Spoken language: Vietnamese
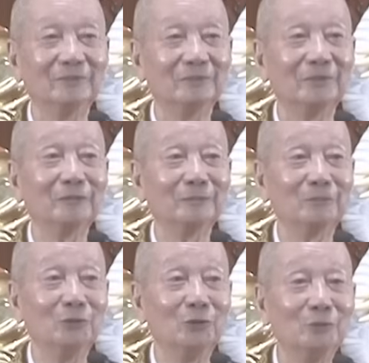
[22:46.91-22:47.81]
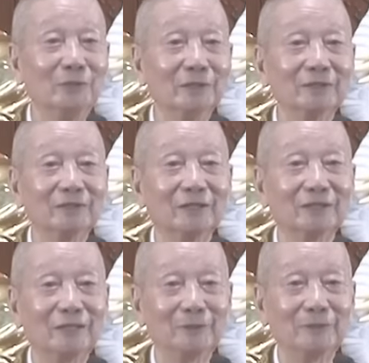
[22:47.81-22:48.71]
phải không lùi một bước á, trời cao
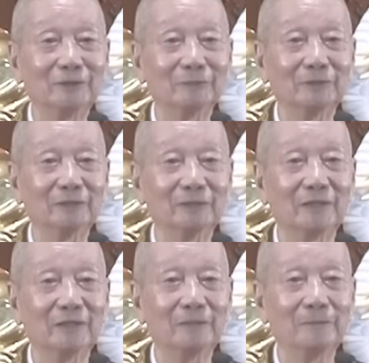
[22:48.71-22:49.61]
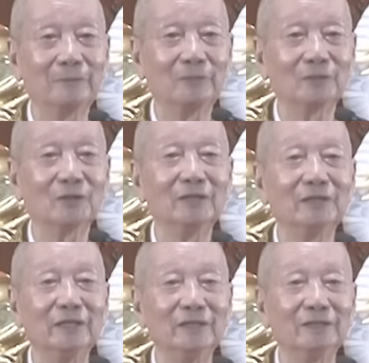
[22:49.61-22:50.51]
biển rộng nhé cho nên
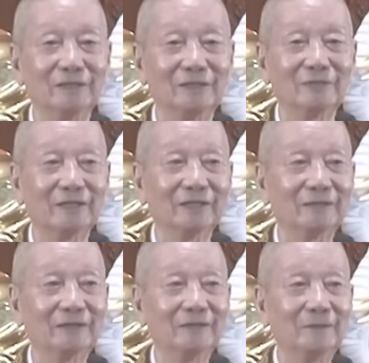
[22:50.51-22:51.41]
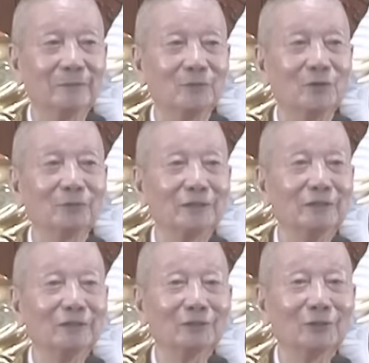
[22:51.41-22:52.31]
nhịn là như vậy đó chứ không phải
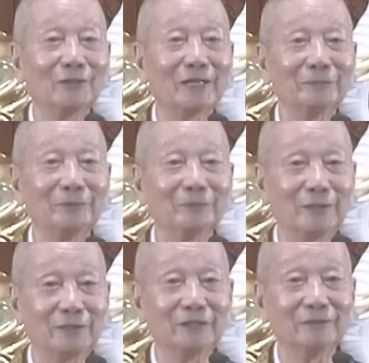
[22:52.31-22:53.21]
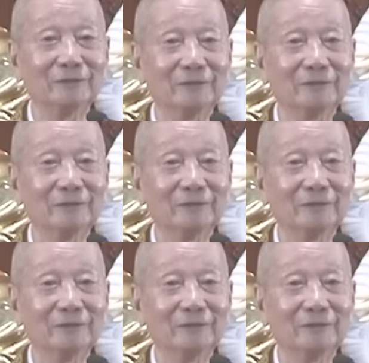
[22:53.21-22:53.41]
đứng cho nó đánh không đánh chết rồi